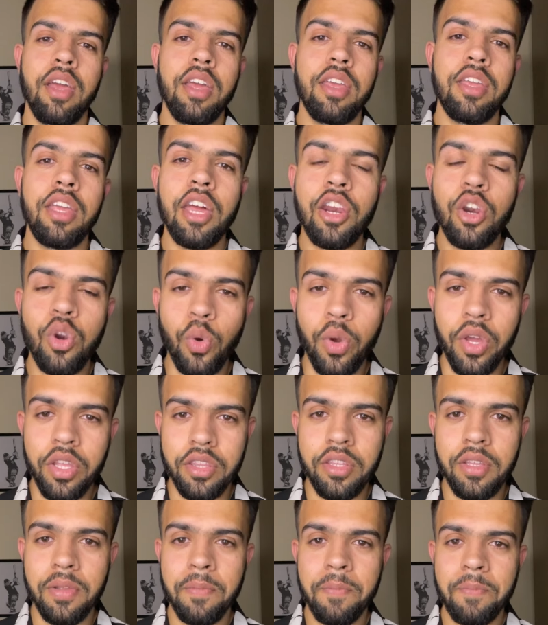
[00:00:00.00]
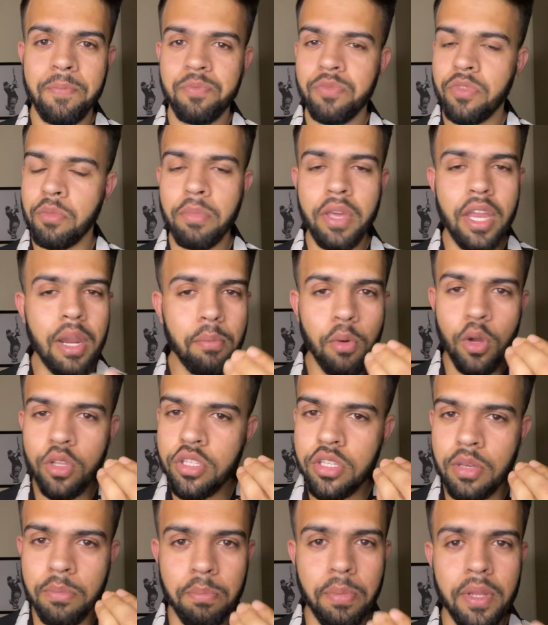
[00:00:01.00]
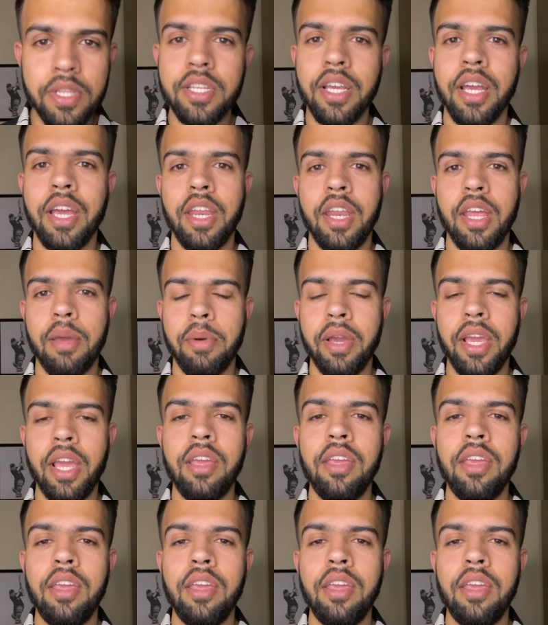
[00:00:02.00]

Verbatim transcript: यार रोहित मेरा बहुत सिंपल सा कहना है भाई